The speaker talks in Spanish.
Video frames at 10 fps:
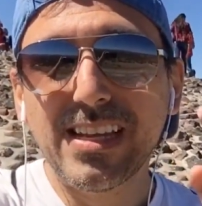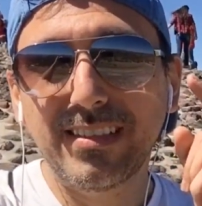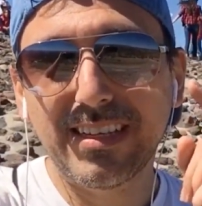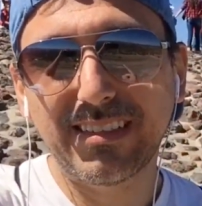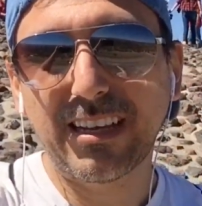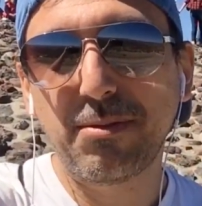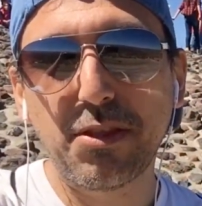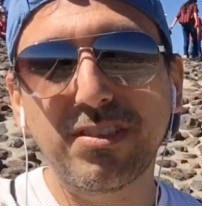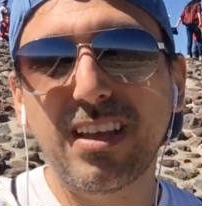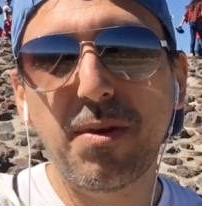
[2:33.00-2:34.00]
Si estás
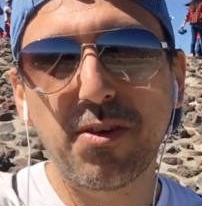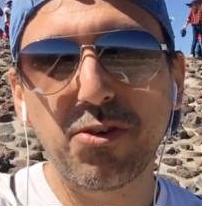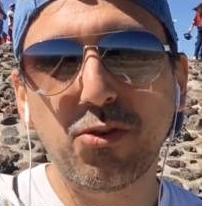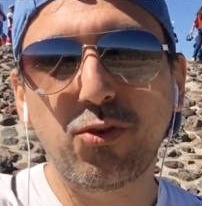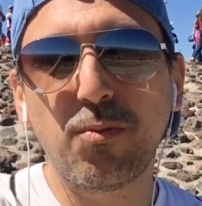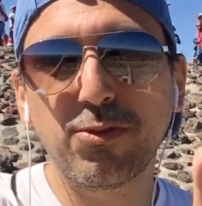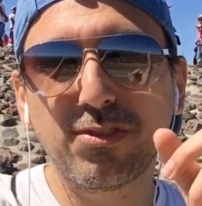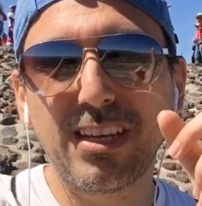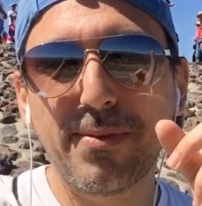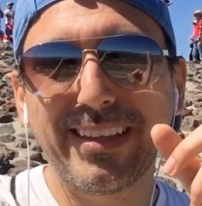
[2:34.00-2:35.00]
viendo este video en YouTube,
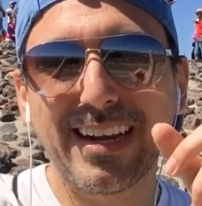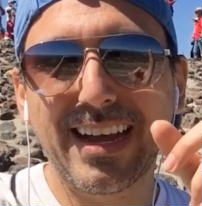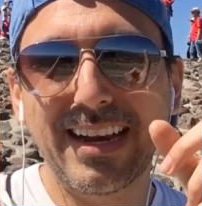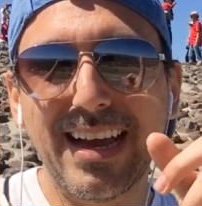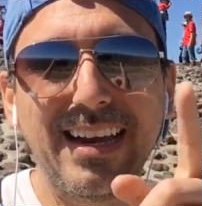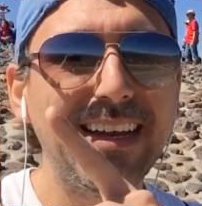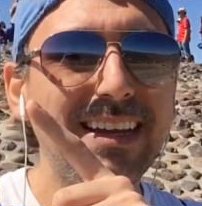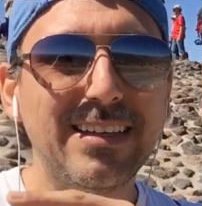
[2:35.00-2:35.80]
suscríbete al canal,